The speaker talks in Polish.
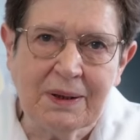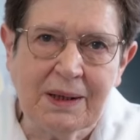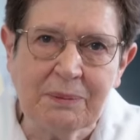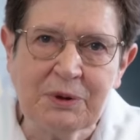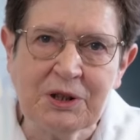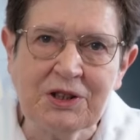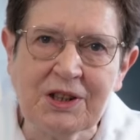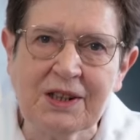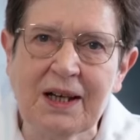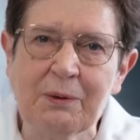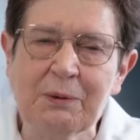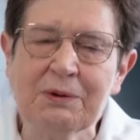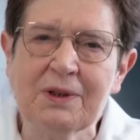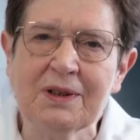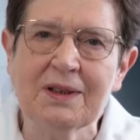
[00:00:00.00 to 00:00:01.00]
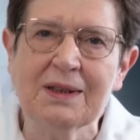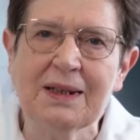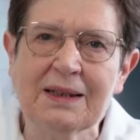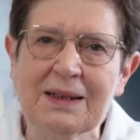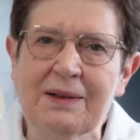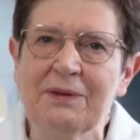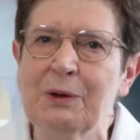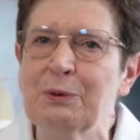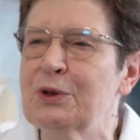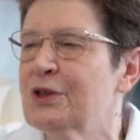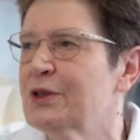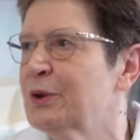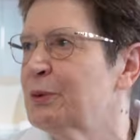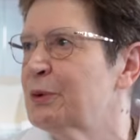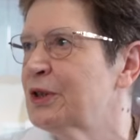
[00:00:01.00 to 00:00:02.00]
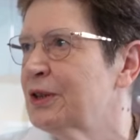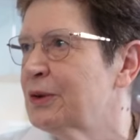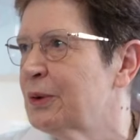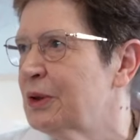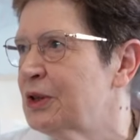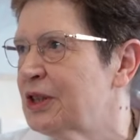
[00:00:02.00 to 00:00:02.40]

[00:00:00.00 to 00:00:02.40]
bo jak przeciekały, to nie nadawały się do użytku